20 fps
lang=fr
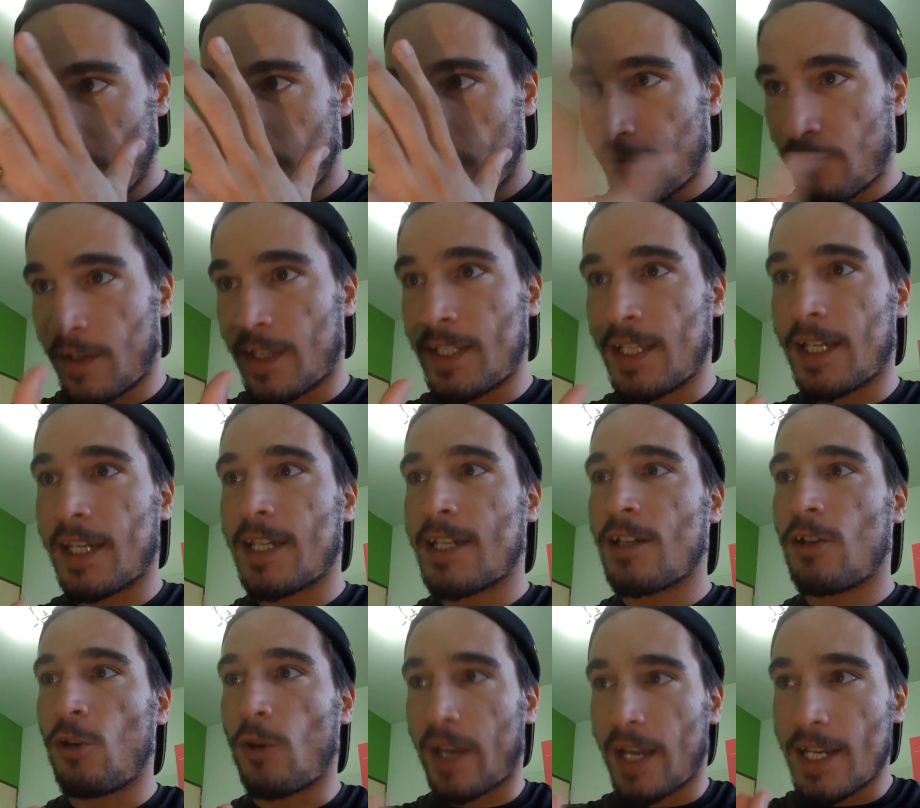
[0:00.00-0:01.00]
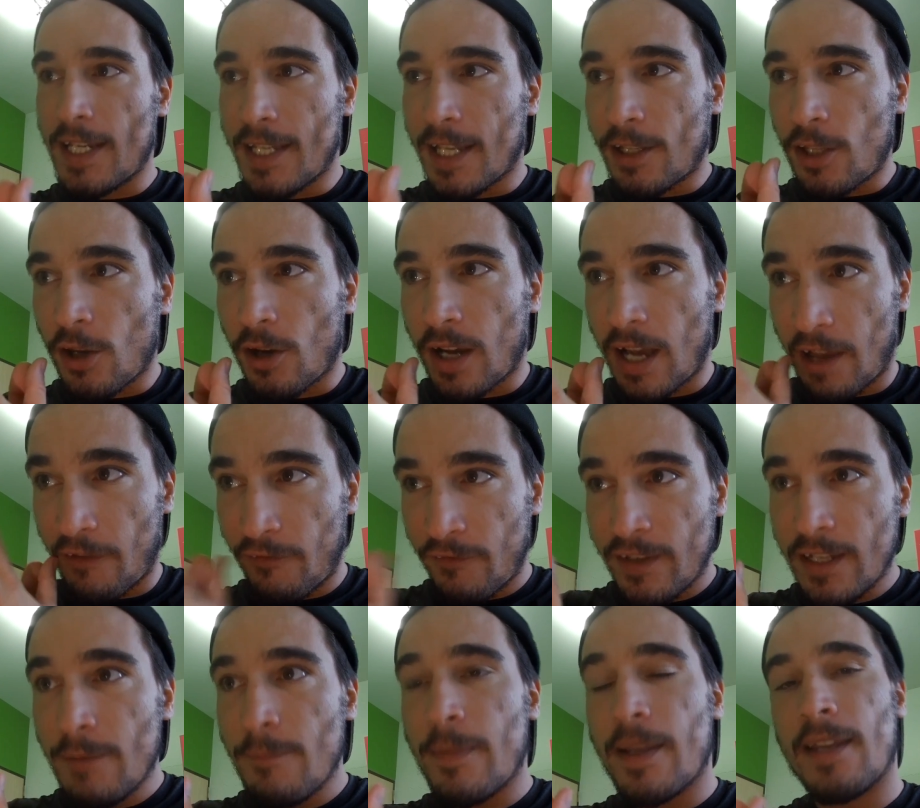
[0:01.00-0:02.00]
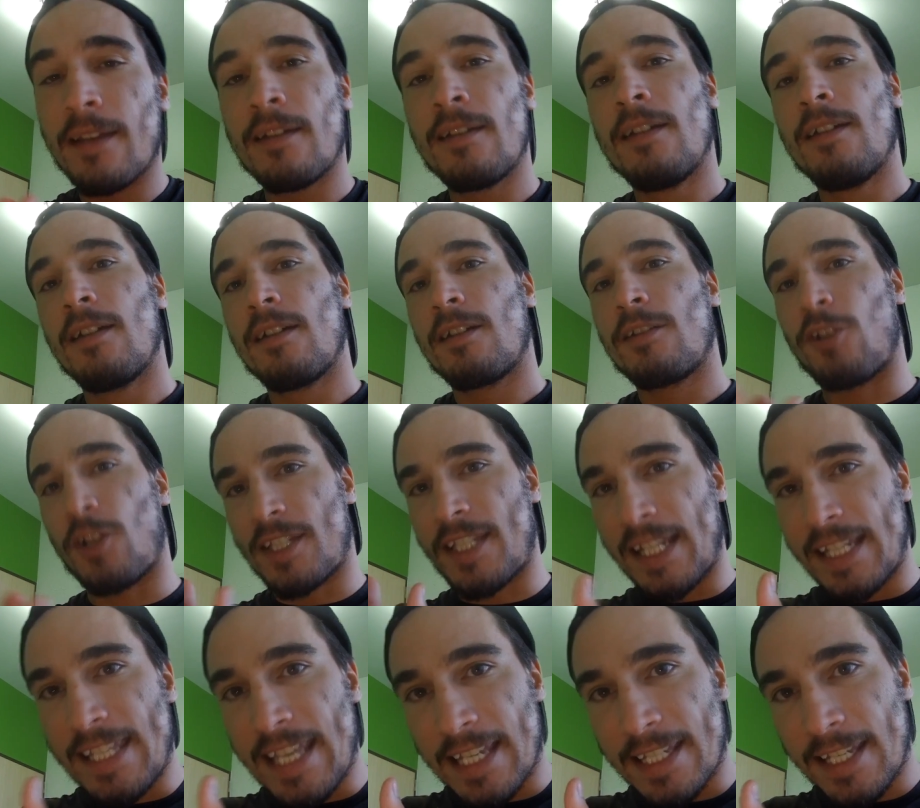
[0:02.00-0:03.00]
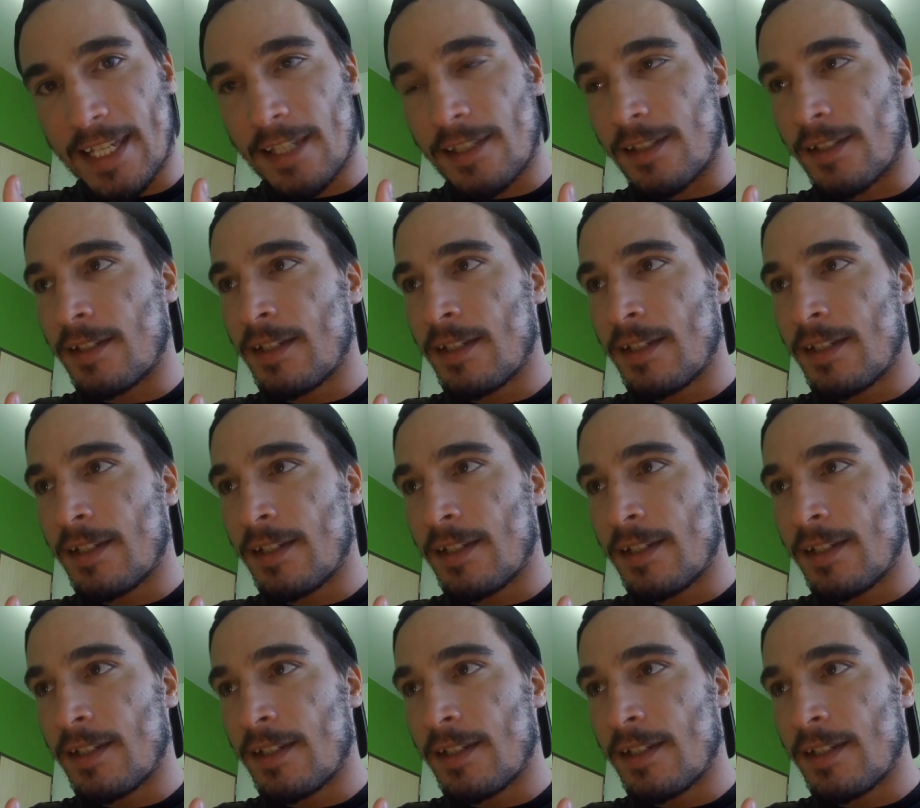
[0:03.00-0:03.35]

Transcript: Frédéric, le réalisateur, a filmé dans cette caserne,